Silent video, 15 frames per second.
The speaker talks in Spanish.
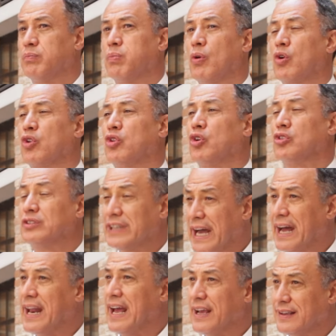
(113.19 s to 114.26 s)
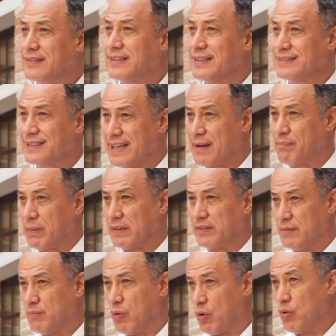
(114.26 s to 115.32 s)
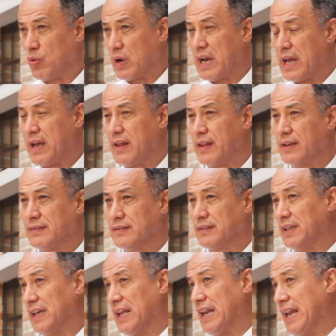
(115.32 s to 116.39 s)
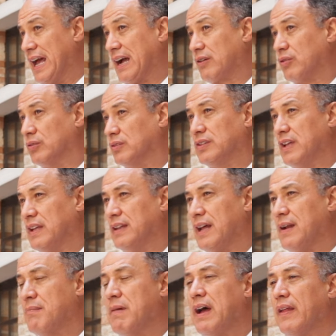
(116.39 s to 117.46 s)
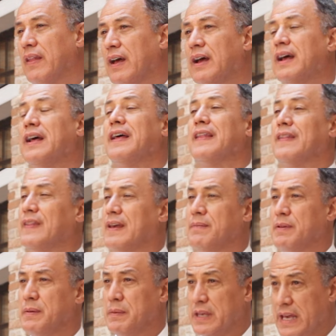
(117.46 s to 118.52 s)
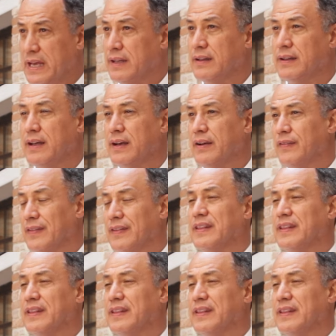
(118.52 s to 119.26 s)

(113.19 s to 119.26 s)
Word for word: por dotar a esas capas involucradas en la contienda armada de vivienda,